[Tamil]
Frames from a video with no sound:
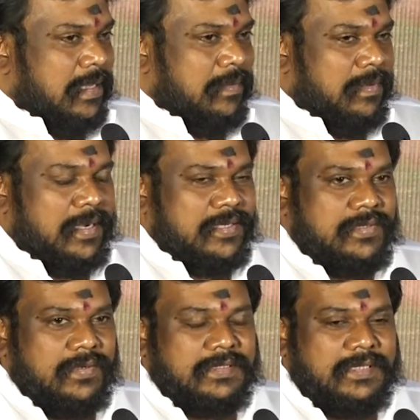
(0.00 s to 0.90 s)
ரொம்ப
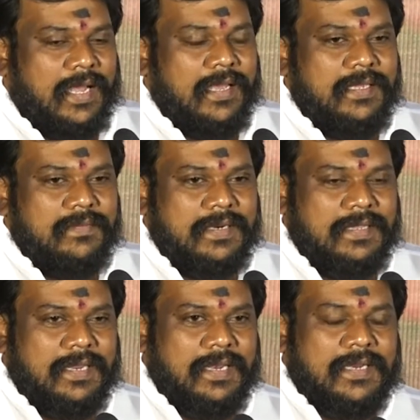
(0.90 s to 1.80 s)
கஷ்டம்
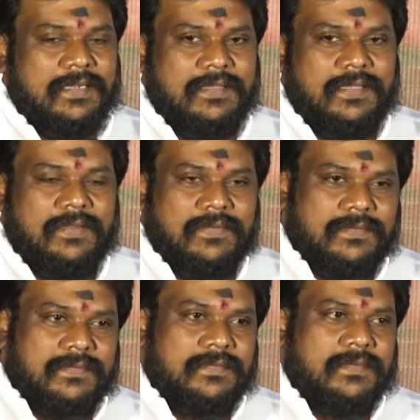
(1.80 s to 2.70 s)
சாயம்ன்றது எல்லாருக்கும் தெரியும்
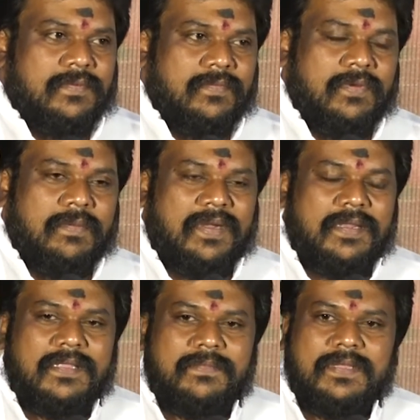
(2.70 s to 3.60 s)
ஒரு
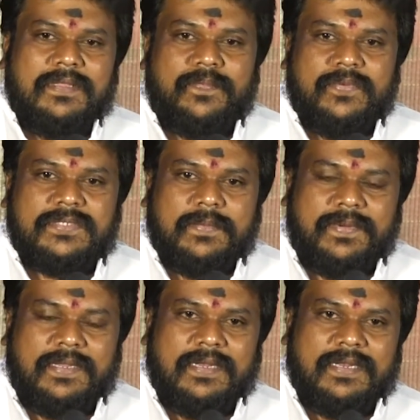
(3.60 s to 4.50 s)
மனிதன் மீது
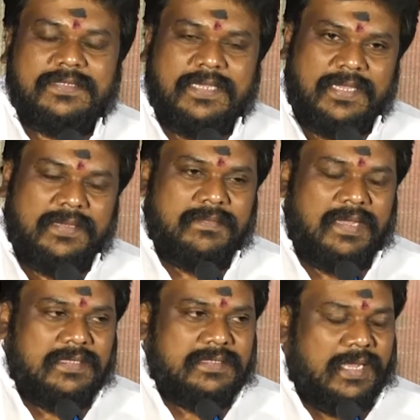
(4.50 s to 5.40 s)
பூசப்படுகின்ற சாயம்
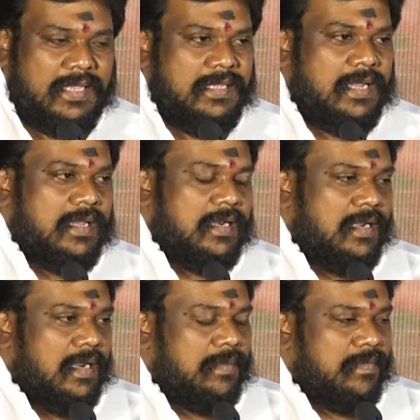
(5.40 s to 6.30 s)
அது ஜாதியாக
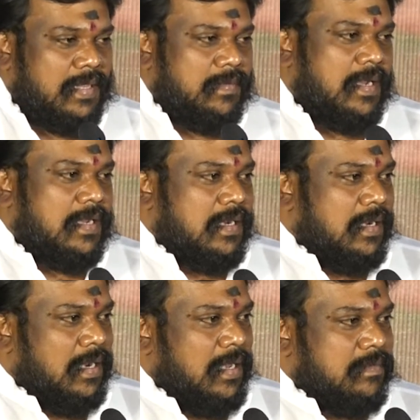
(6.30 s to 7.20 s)
இருக்கலாம் மதமாக
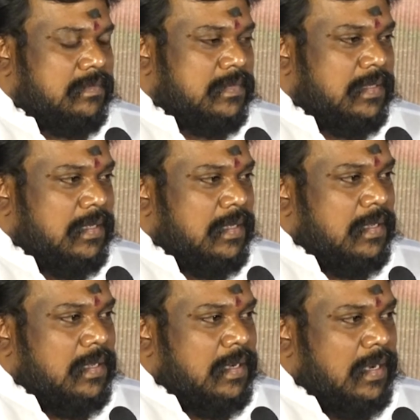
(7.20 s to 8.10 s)
இருக்கலாம்
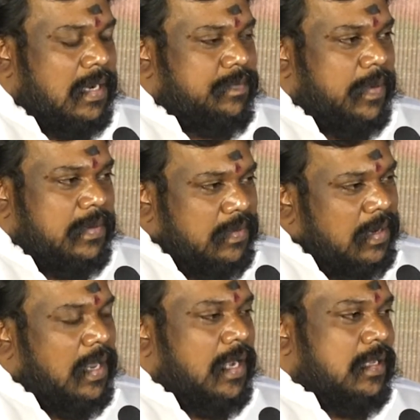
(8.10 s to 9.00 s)

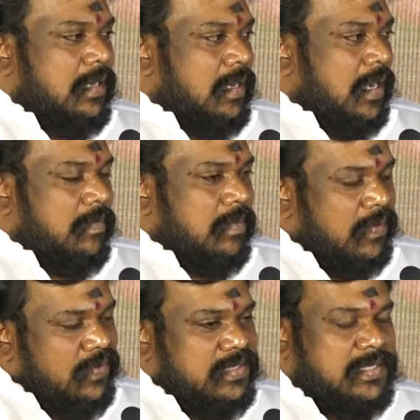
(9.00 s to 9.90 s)
நட்பண்புகளாக இருக்கலாம்
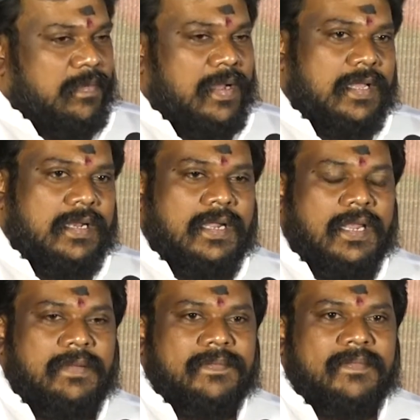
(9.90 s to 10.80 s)
ரவிடீசமாக
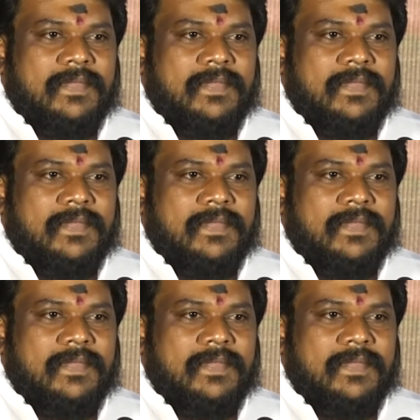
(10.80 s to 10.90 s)
இருக்கலாம்